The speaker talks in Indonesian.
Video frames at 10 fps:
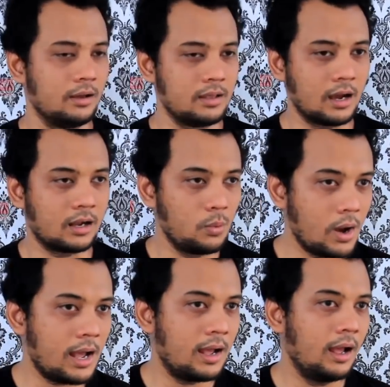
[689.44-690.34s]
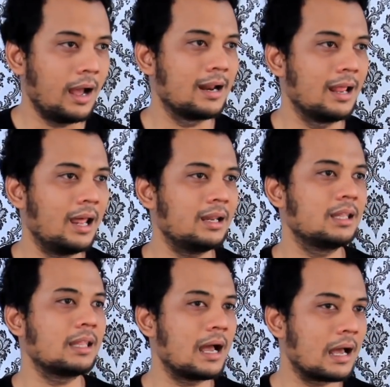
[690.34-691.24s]
Yang kedua adalah
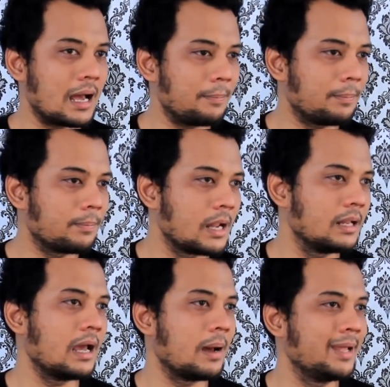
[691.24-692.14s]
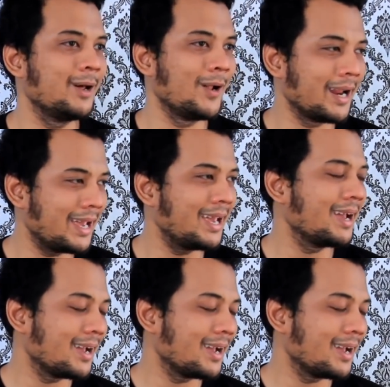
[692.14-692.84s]
ditangkap dan diambil oleh